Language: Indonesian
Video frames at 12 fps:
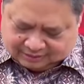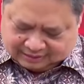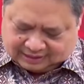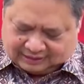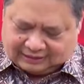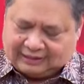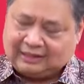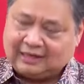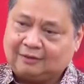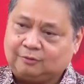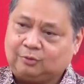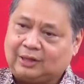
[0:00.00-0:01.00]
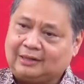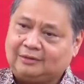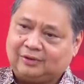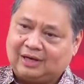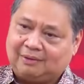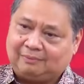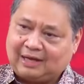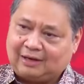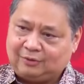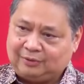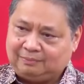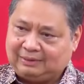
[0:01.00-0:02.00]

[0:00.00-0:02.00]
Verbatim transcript: dan ini dilakukan juga melalui